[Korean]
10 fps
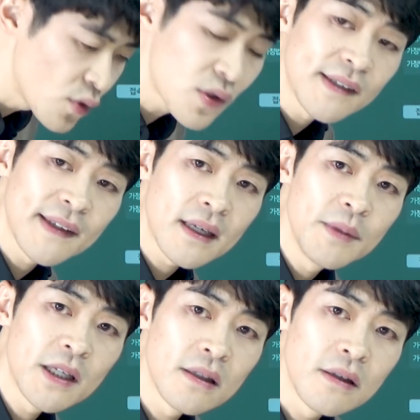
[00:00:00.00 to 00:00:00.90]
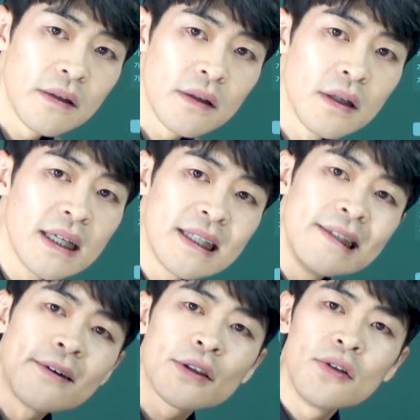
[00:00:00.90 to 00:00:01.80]
소중한 사람이라는 거.
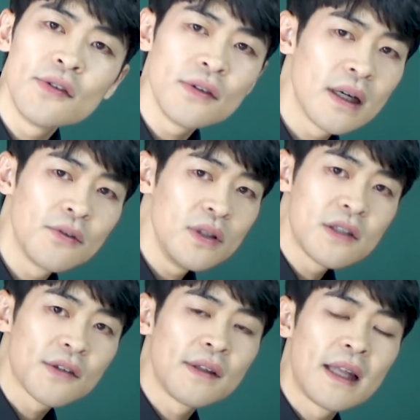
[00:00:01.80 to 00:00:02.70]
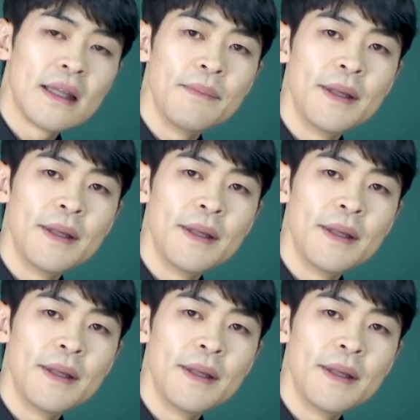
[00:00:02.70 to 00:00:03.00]
그 어떤 순간도 잊어서는 안